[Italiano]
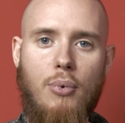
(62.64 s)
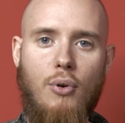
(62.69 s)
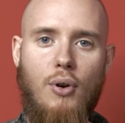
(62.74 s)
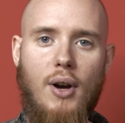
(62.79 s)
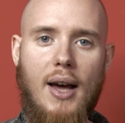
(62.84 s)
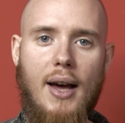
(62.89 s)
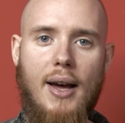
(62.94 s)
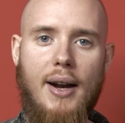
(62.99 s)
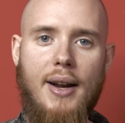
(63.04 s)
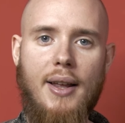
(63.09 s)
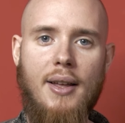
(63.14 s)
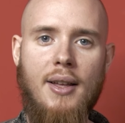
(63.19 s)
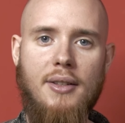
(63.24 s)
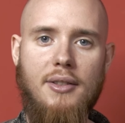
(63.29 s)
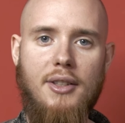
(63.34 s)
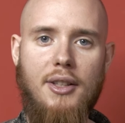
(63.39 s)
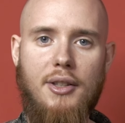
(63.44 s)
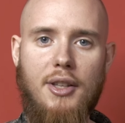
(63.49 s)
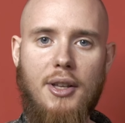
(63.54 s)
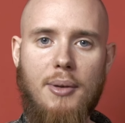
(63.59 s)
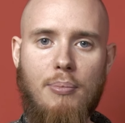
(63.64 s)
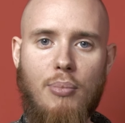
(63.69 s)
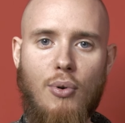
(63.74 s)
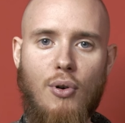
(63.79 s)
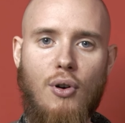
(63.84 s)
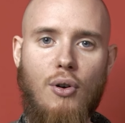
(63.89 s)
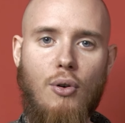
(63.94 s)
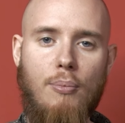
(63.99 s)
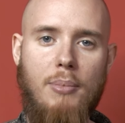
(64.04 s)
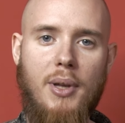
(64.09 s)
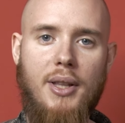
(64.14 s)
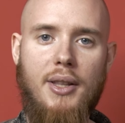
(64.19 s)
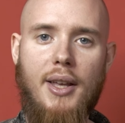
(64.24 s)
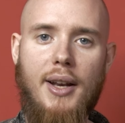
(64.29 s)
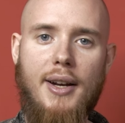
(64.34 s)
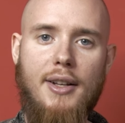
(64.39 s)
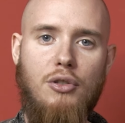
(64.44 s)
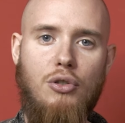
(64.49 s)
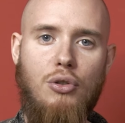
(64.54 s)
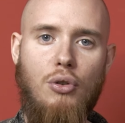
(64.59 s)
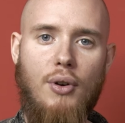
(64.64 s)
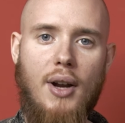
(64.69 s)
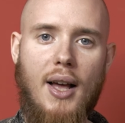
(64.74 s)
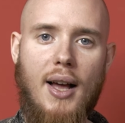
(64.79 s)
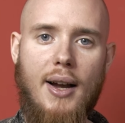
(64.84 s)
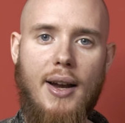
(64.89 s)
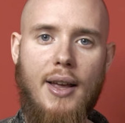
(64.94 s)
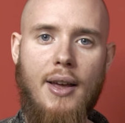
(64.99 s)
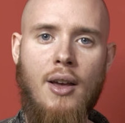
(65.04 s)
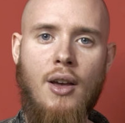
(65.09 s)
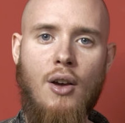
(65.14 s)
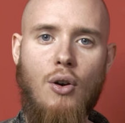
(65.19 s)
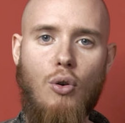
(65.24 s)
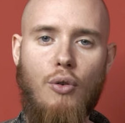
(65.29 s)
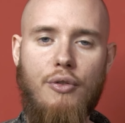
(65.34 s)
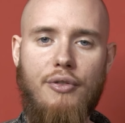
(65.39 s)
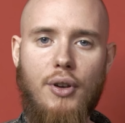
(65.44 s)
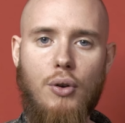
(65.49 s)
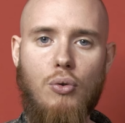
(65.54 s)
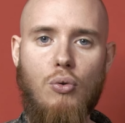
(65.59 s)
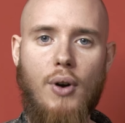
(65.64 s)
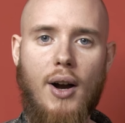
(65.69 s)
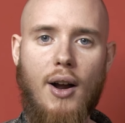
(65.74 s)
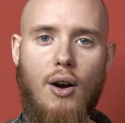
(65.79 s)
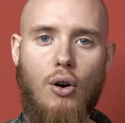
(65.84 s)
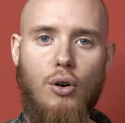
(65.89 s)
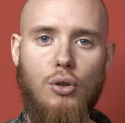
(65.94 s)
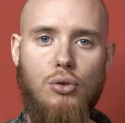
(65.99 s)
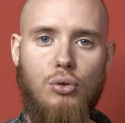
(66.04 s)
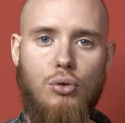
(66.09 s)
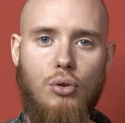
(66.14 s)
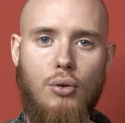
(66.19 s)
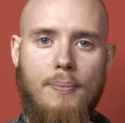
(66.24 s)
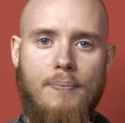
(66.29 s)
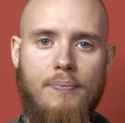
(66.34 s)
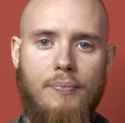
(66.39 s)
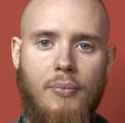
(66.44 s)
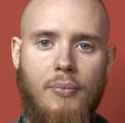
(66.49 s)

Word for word: polare di tipo bidirezionale o figura 8.